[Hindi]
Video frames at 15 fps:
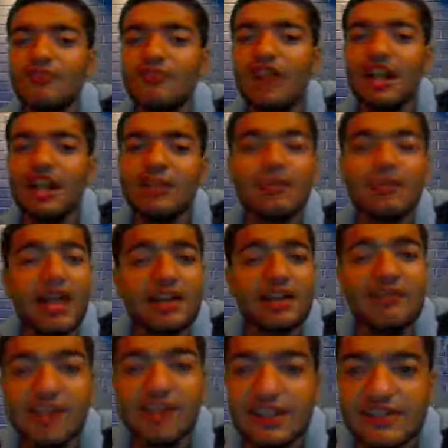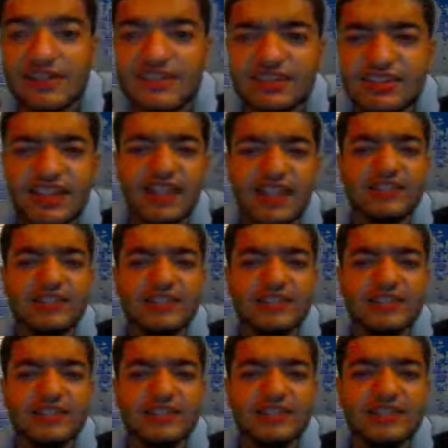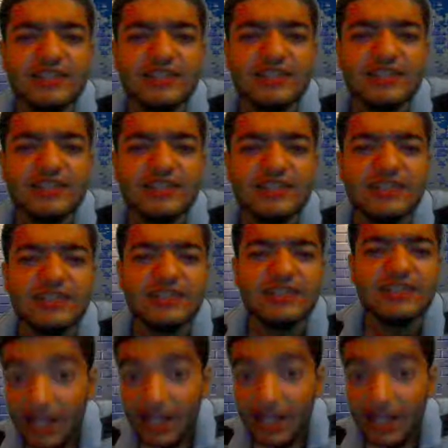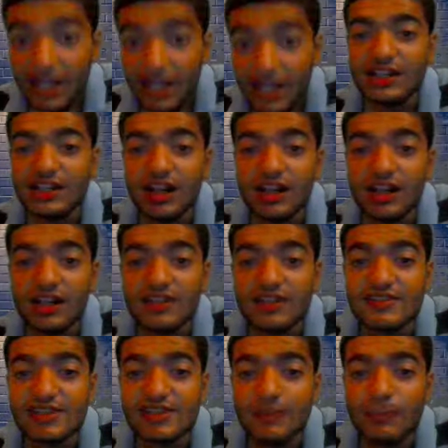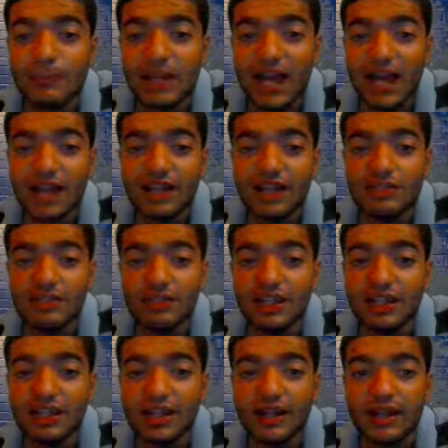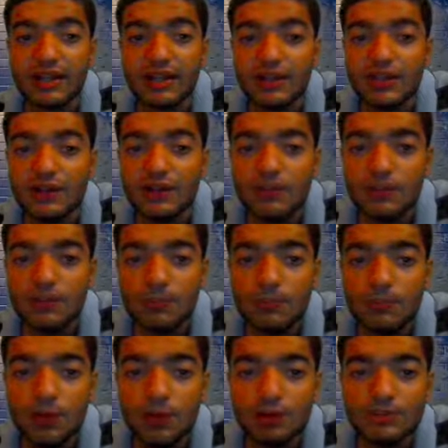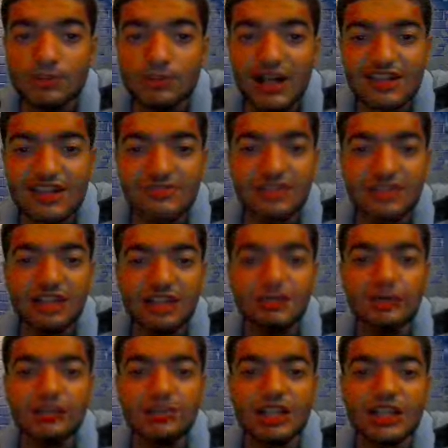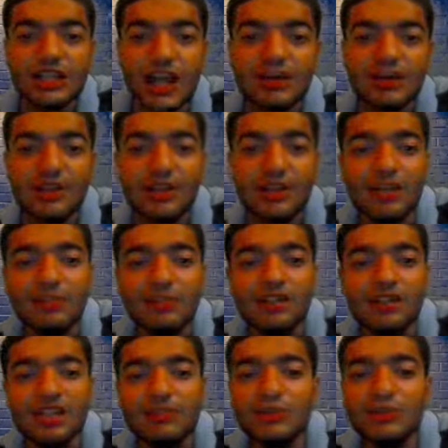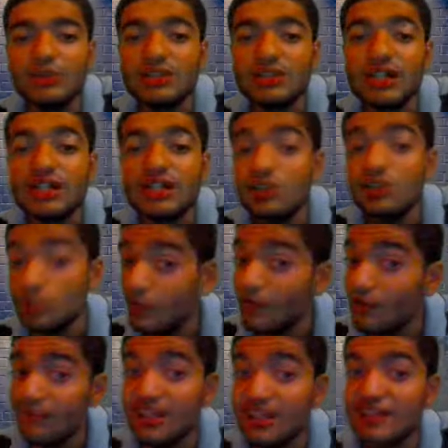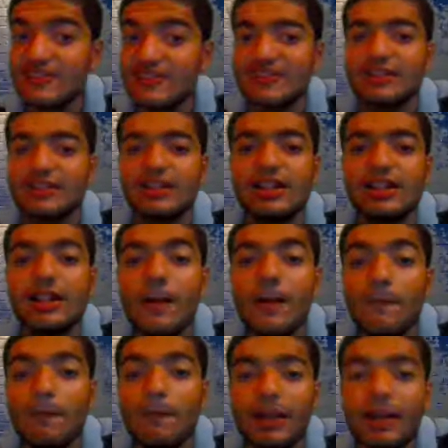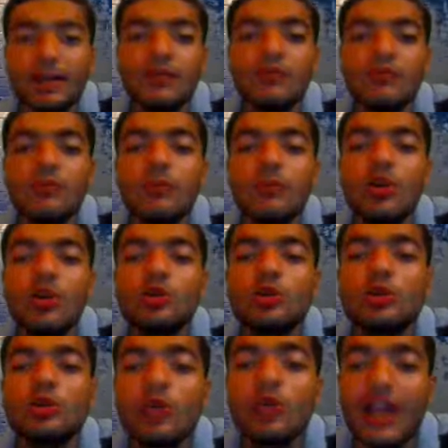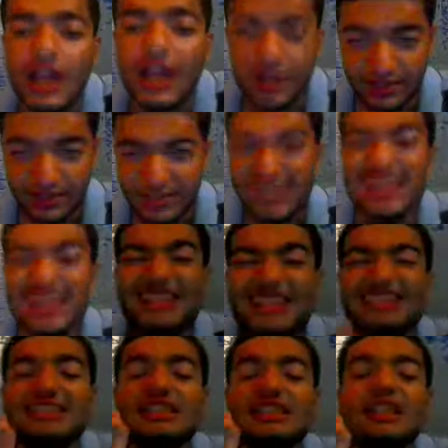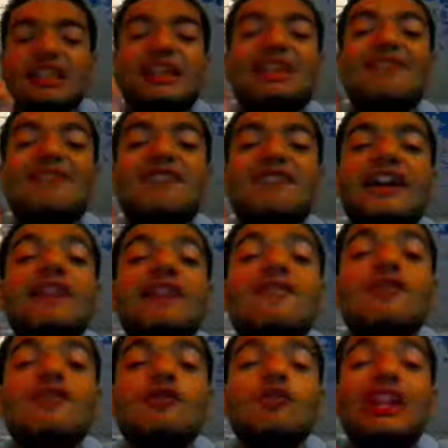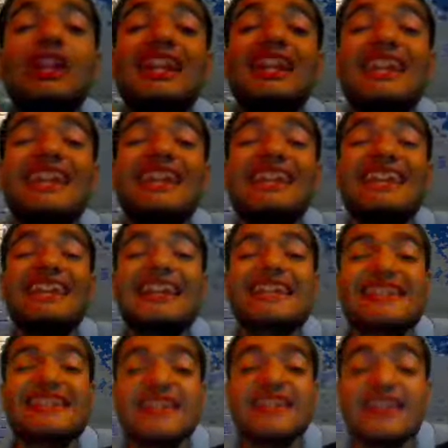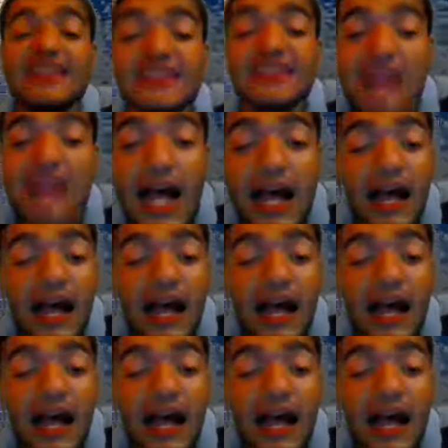वाइट ब्लैक डिफेंड कर सकता है जी नहीं क्यों हाँ लेकिन अगर इसका ब्लैक का जो किंग है वो बहुत पास में कहीं पे होता है यहाँ पे यहाँ पे कहीं पे होता तो वो डिपेंड कर सकता बट वो बहुत दूर है इसीलिए डिपेंड वो नहीं कर सकता